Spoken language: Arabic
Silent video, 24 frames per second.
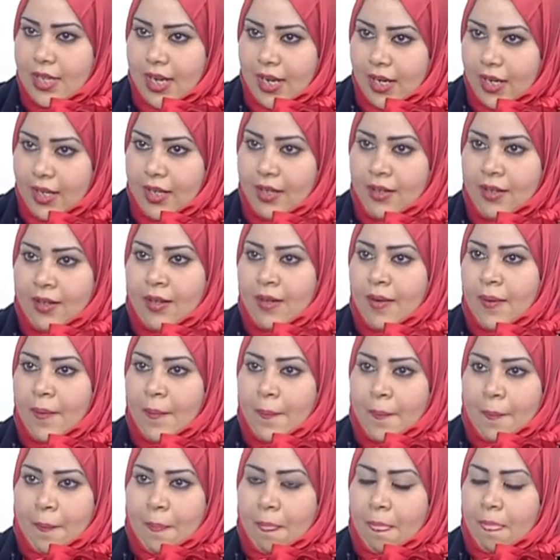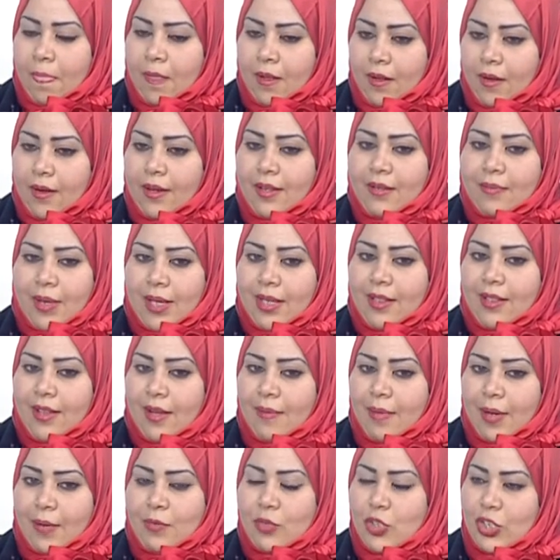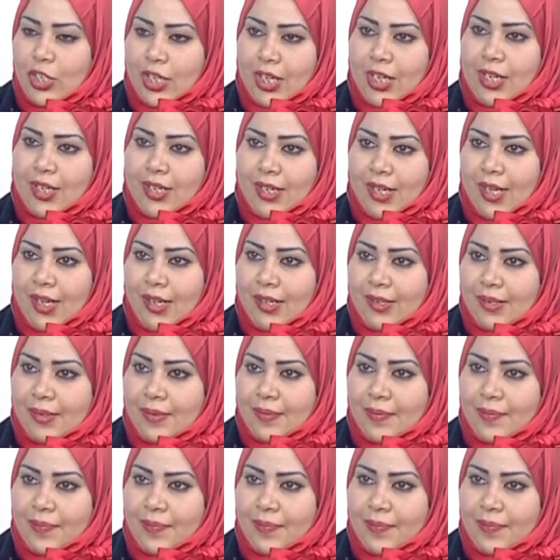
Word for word: عليه لغايه ما يطلع بقى بالشكل النهائي ده